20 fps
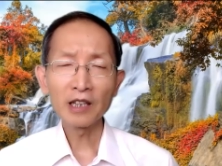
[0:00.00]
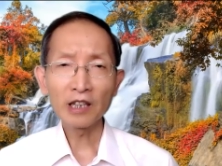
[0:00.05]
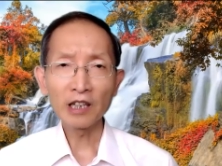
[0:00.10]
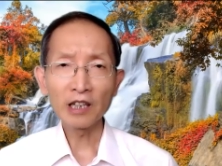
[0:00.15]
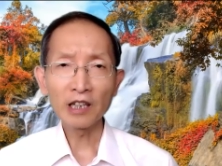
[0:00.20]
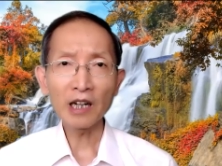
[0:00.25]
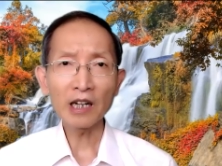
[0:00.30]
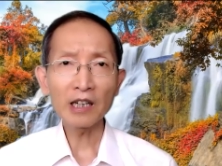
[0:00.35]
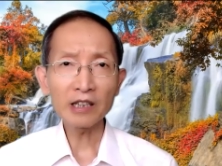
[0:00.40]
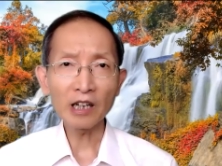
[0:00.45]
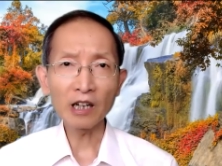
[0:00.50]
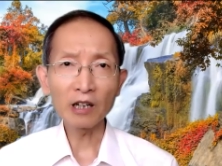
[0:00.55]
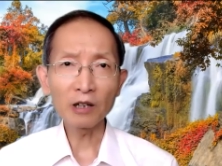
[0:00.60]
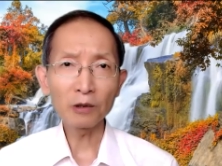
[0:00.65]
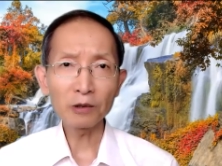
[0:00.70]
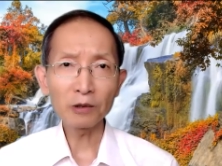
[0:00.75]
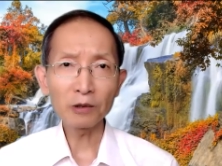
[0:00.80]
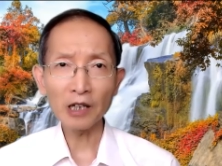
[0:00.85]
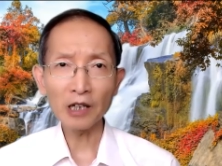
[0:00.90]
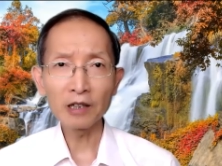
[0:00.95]
忍耐等
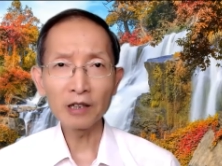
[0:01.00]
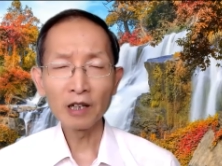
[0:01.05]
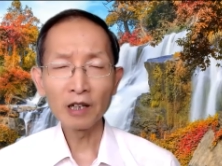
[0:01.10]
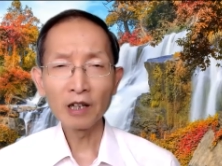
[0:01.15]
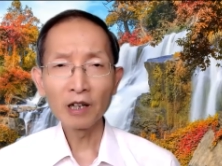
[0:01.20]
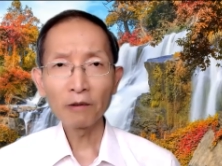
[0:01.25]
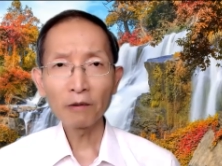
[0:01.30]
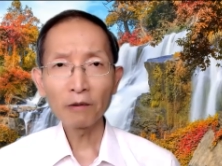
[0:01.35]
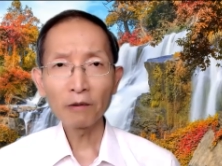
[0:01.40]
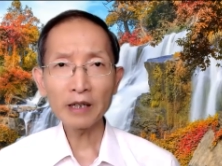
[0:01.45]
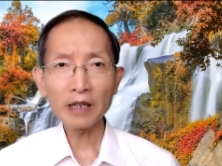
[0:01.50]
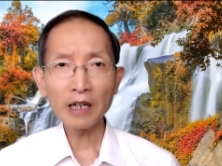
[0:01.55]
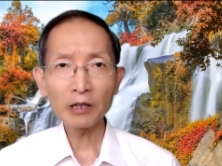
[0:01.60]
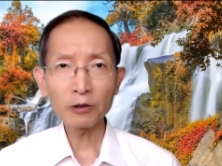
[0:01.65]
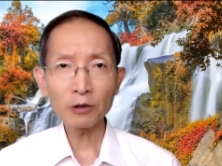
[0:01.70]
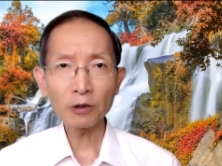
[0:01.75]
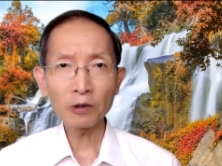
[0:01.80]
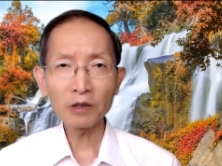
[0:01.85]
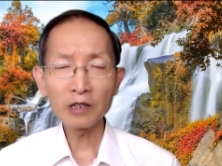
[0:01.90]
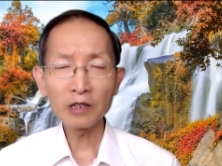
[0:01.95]
候神，患
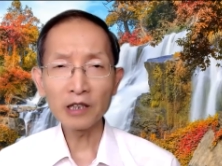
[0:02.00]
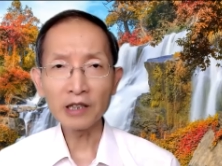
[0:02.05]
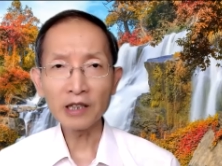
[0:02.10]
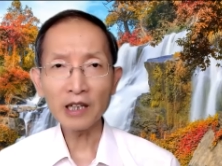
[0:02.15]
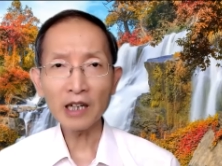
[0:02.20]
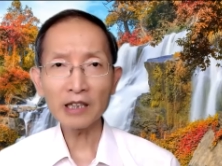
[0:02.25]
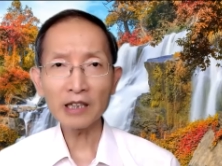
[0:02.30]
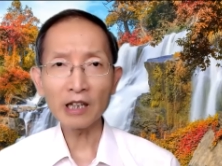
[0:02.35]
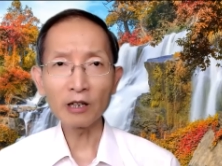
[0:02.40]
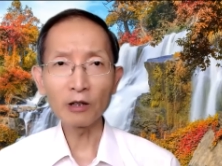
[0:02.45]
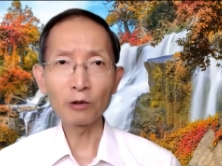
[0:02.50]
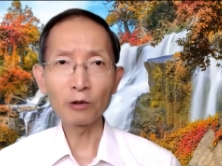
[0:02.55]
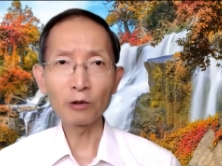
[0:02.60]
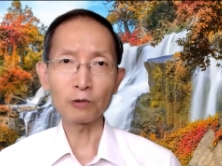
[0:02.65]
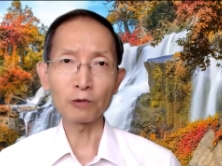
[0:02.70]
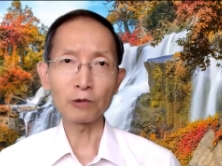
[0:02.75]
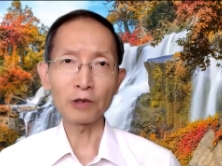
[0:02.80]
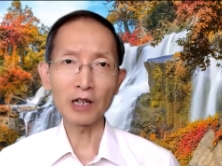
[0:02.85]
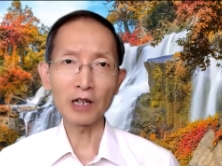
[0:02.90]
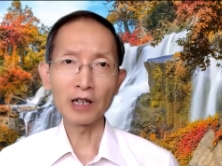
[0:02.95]
难中忍耐等候
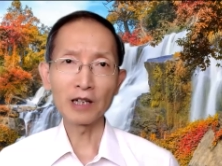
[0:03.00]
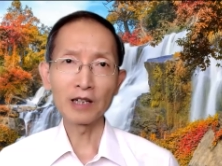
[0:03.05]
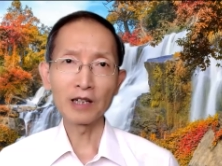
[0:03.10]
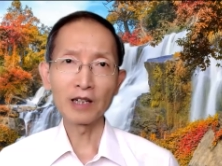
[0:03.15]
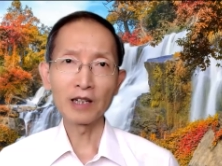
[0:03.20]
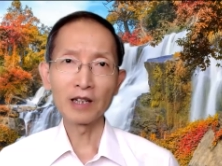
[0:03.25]
主呢？